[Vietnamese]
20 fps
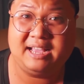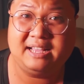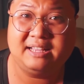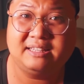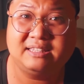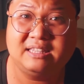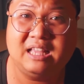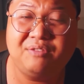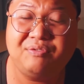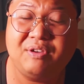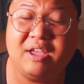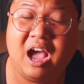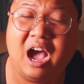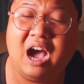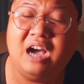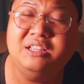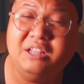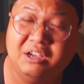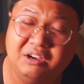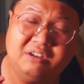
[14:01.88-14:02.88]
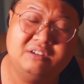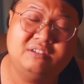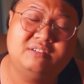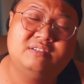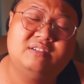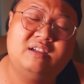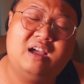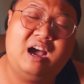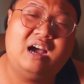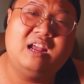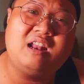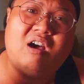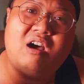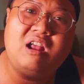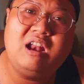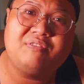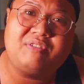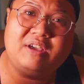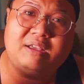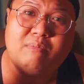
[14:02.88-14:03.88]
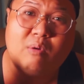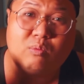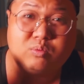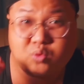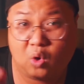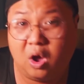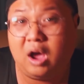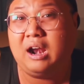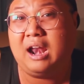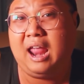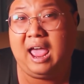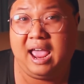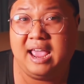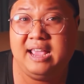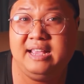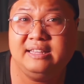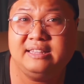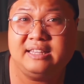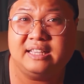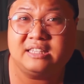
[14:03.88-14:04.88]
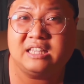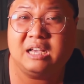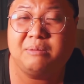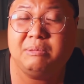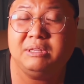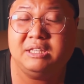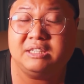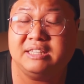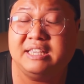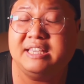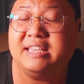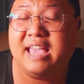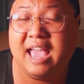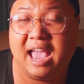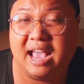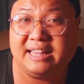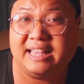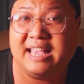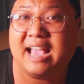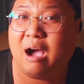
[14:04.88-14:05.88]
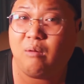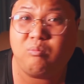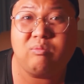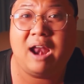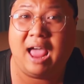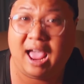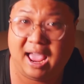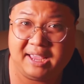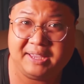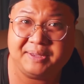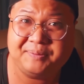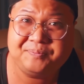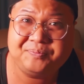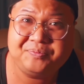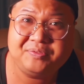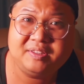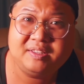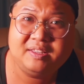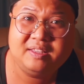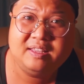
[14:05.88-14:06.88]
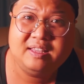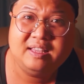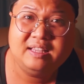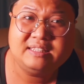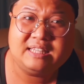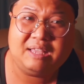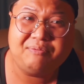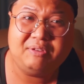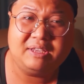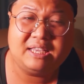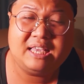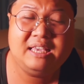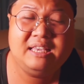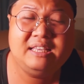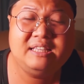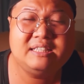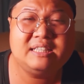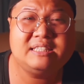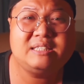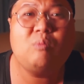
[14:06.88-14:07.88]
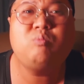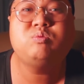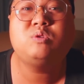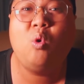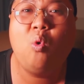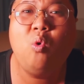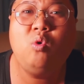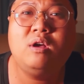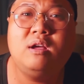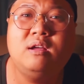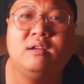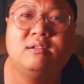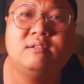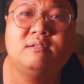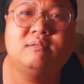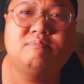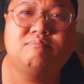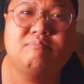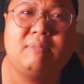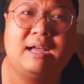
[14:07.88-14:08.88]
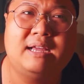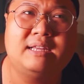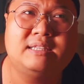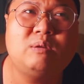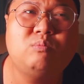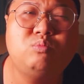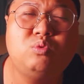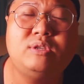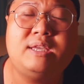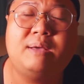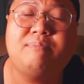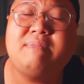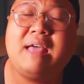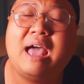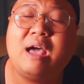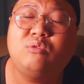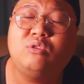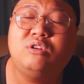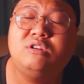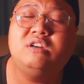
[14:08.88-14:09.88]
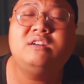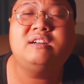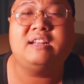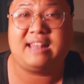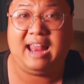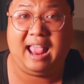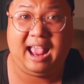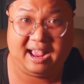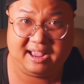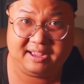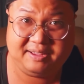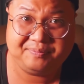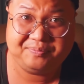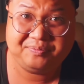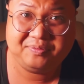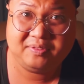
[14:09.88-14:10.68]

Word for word: à tân phải ở được ở đó là phải một tuần lễ thì tân mới được đi về đi học lại tại vì cái, cái sốc thuốc á mà sốc thuốc giảm đau nó rất là nặng